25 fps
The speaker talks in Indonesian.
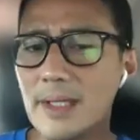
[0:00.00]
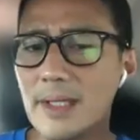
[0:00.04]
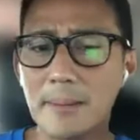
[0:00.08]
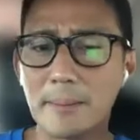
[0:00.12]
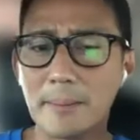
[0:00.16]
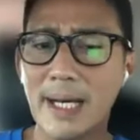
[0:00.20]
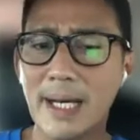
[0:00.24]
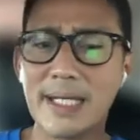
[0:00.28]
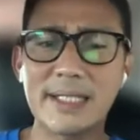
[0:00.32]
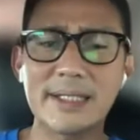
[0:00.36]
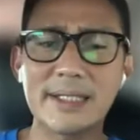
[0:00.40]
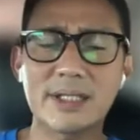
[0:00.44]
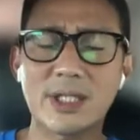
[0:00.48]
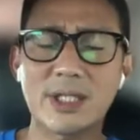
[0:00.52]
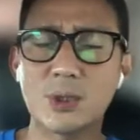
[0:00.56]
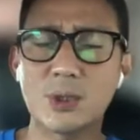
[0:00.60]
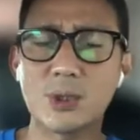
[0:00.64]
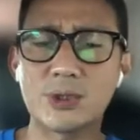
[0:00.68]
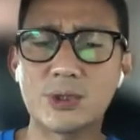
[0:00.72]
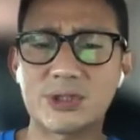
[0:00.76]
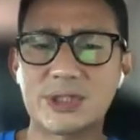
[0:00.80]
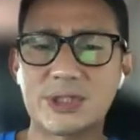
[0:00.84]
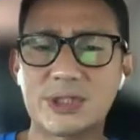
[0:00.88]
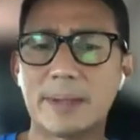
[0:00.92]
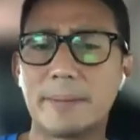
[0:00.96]
Mari
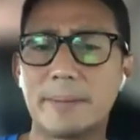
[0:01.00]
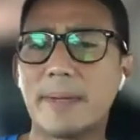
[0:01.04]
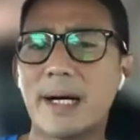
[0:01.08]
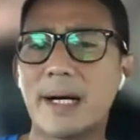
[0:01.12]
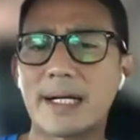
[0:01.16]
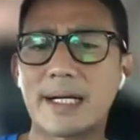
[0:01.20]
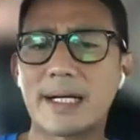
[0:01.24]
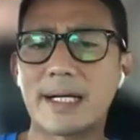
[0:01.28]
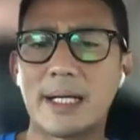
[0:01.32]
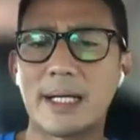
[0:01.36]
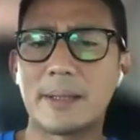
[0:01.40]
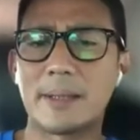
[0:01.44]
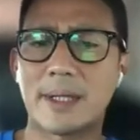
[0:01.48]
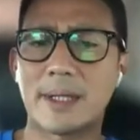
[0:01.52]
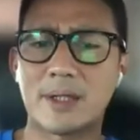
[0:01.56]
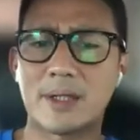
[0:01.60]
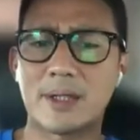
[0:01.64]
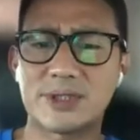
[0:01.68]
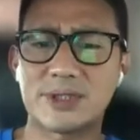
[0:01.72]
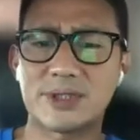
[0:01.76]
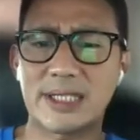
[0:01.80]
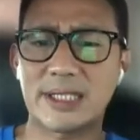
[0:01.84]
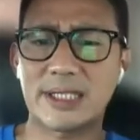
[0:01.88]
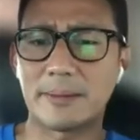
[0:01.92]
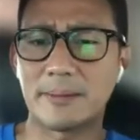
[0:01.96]
terus kembangkan
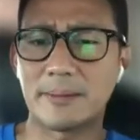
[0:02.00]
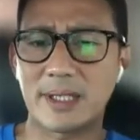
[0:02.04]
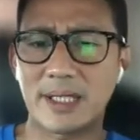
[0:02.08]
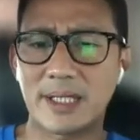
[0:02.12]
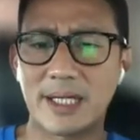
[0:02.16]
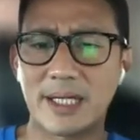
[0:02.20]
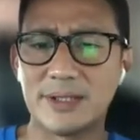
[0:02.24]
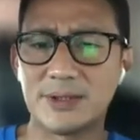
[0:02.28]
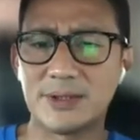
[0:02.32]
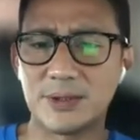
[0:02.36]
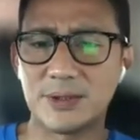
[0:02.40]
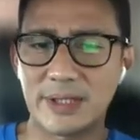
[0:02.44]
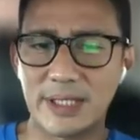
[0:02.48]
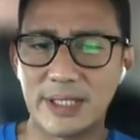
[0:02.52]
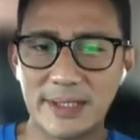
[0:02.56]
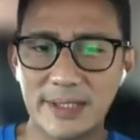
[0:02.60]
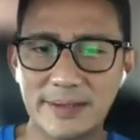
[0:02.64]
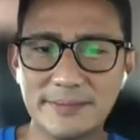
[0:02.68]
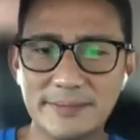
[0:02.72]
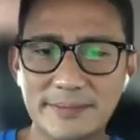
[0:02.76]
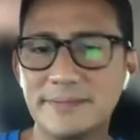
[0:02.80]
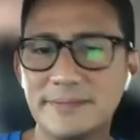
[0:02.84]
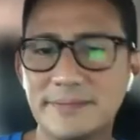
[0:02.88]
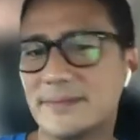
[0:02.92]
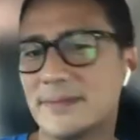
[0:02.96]
pariwisata berkelanjutan
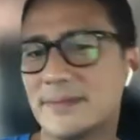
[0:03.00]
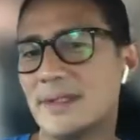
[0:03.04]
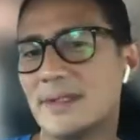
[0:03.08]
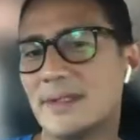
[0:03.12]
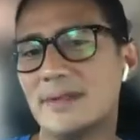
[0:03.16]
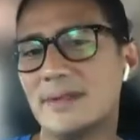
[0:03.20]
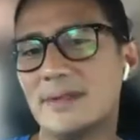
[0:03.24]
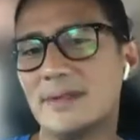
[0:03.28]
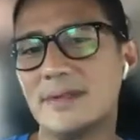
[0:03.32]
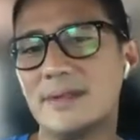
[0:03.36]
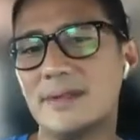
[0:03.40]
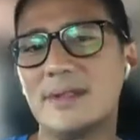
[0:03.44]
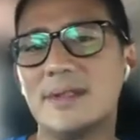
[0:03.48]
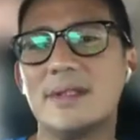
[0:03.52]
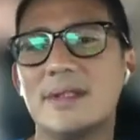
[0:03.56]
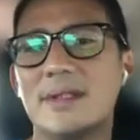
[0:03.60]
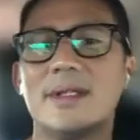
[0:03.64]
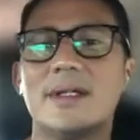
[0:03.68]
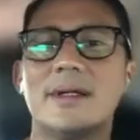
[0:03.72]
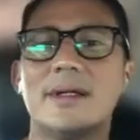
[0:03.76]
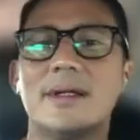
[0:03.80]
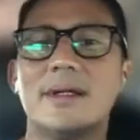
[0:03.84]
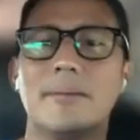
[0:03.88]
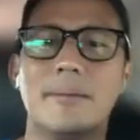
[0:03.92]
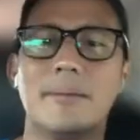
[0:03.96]

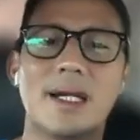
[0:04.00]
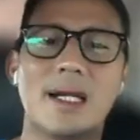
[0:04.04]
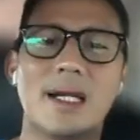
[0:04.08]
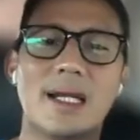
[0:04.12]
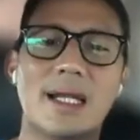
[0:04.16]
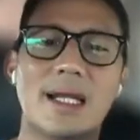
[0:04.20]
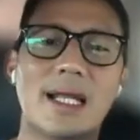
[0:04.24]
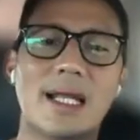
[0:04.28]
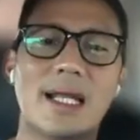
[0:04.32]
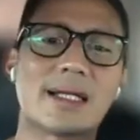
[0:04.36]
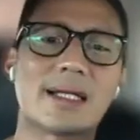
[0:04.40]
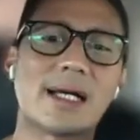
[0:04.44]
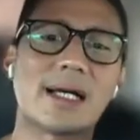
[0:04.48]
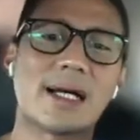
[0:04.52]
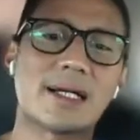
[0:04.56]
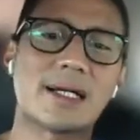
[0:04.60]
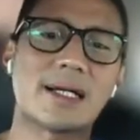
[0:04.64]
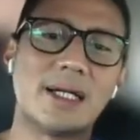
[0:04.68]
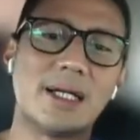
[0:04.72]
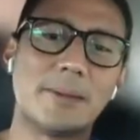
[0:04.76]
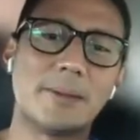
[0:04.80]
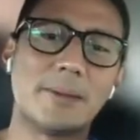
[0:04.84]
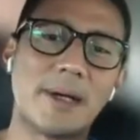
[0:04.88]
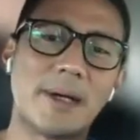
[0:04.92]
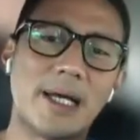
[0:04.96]
melangkah ke
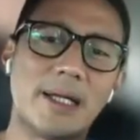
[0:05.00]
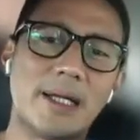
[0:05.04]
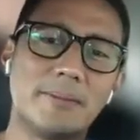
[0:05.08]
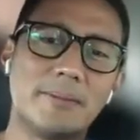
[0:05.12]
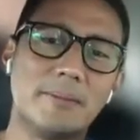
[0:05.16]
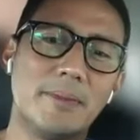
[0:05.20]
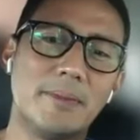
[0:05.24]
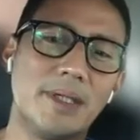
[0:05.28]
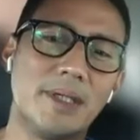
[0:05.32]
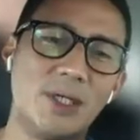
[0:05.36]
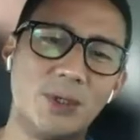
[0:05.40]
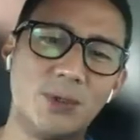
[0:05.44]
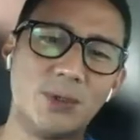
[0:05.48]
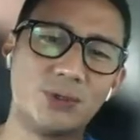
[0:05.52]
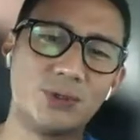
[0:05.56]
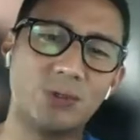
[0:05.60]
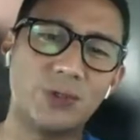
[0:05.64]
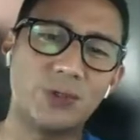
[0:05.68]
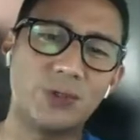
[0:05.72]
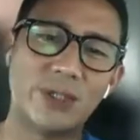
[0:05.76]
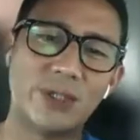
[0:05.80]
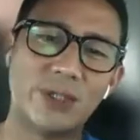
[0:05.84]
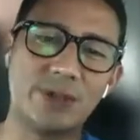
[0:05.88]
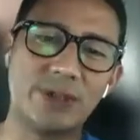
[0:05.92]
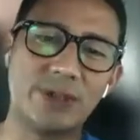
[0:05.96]
depan
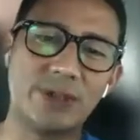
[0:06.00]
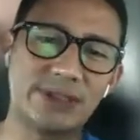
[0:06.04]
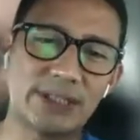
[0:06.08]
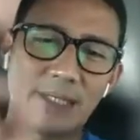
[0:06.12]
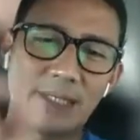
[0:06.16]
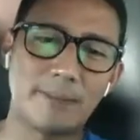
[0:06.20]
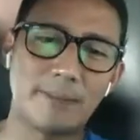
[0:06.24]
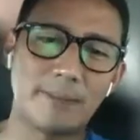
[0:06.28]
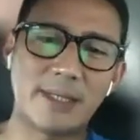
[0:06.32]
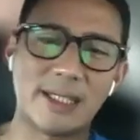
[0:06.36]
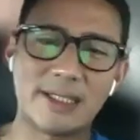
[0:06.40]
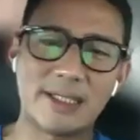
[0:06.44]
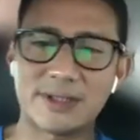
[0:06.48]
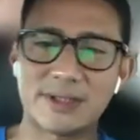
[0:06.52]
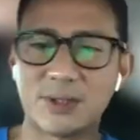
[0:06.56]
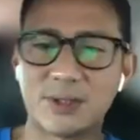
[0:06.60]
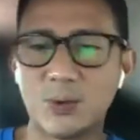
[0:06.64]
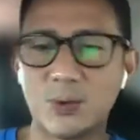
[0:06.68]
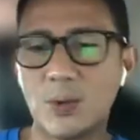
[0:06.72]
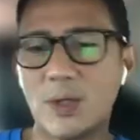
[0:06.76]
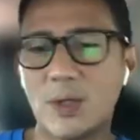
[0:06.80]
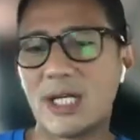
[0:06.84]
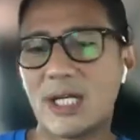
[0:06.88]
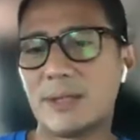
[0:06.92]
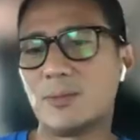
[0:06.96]
menuju Indonesia Emas
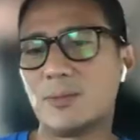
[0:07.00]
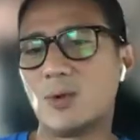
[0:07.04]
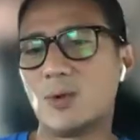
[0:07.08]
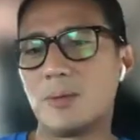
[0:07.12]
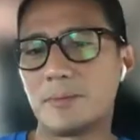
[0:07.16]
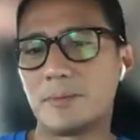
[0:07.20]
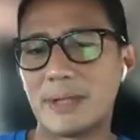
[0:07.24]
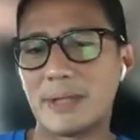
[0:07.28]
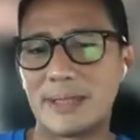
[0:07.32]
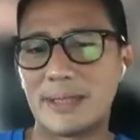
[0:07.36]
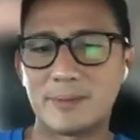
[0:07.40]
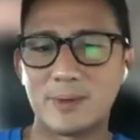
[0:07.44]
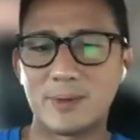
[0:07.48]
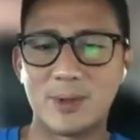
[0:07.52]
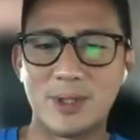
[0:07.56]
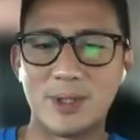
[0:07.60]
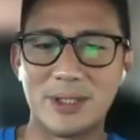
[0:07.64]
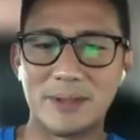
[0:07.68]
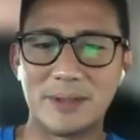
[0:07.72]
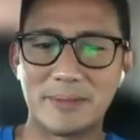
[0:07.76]
2045.